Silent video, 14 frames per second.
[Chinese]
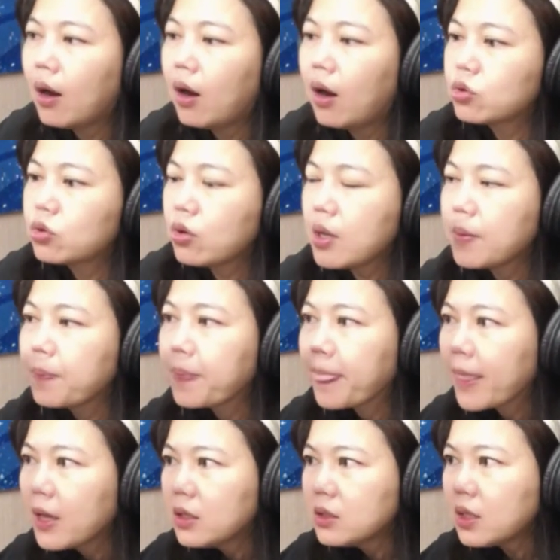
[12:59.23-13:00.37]
好，所以
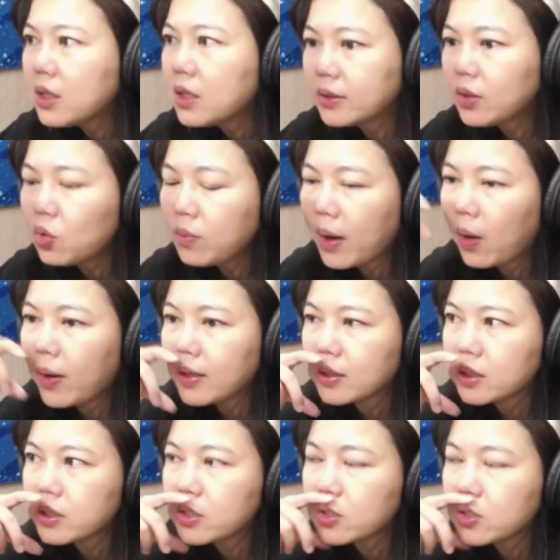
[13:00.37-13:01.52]
这两千五百万
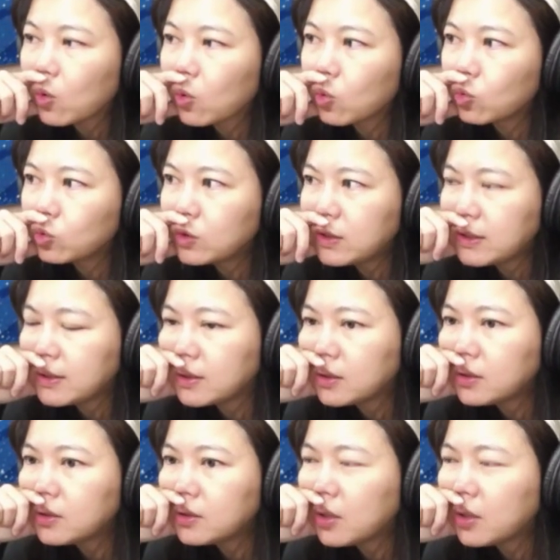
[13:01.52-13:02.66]
人是一种估计，
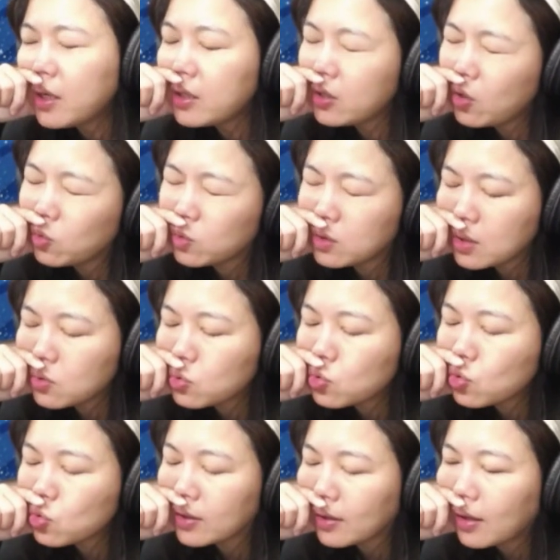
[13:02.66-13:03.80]
是哎，你有症
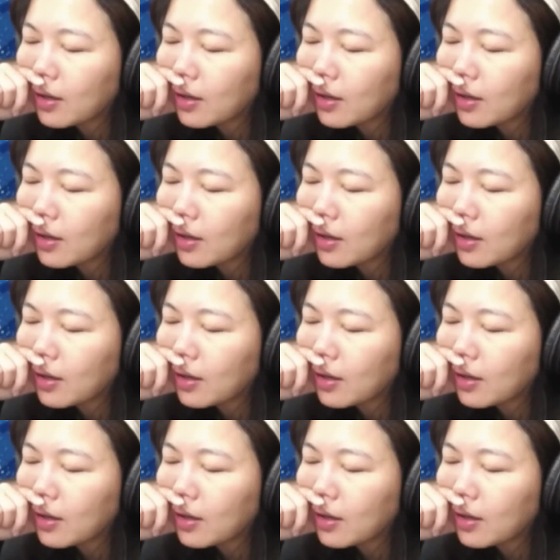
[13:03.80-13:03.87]
状，